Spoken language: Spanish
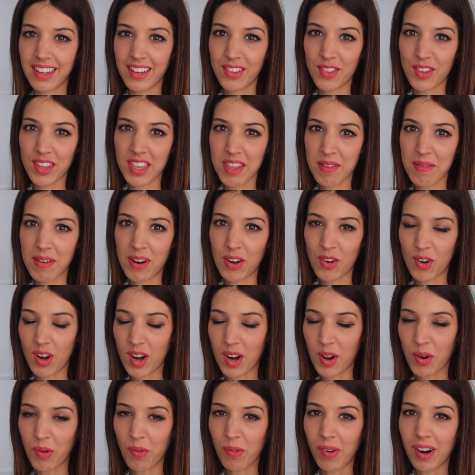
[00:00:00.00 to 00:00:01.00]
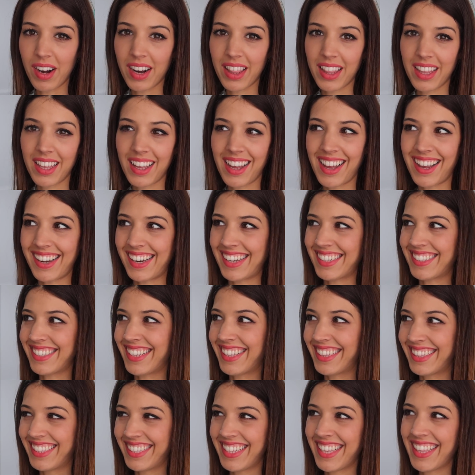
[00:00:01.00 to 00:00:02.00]
He ido a llevarlo a la guardia a las
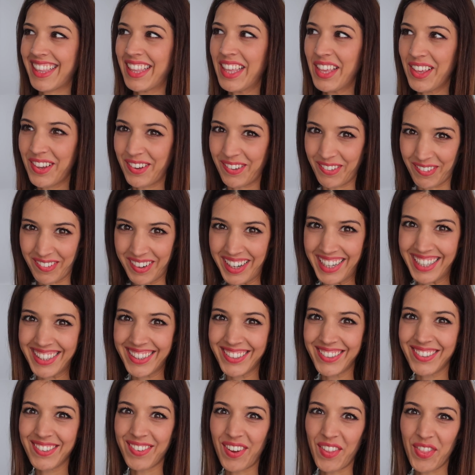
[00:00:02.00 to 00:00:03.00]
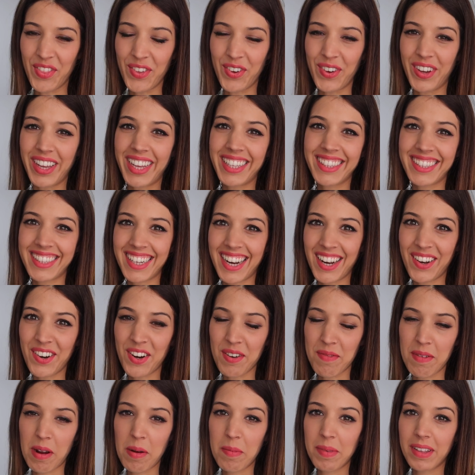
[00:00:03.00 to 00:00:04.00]
10 y cuarto cuando entra
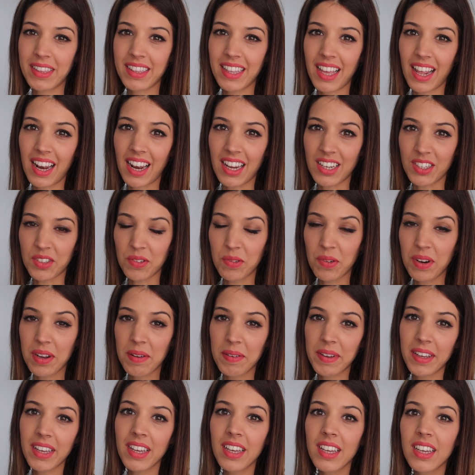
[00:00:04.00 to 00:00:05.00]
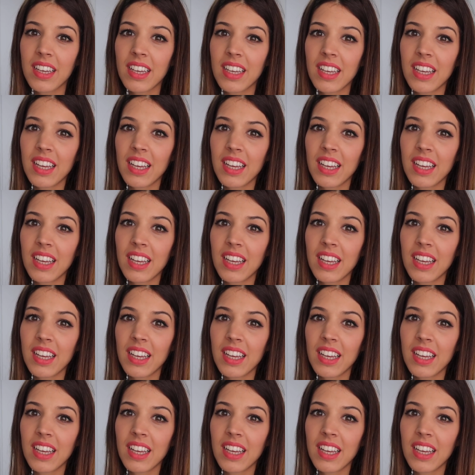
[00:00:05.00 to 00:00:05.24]
normalmente a las 9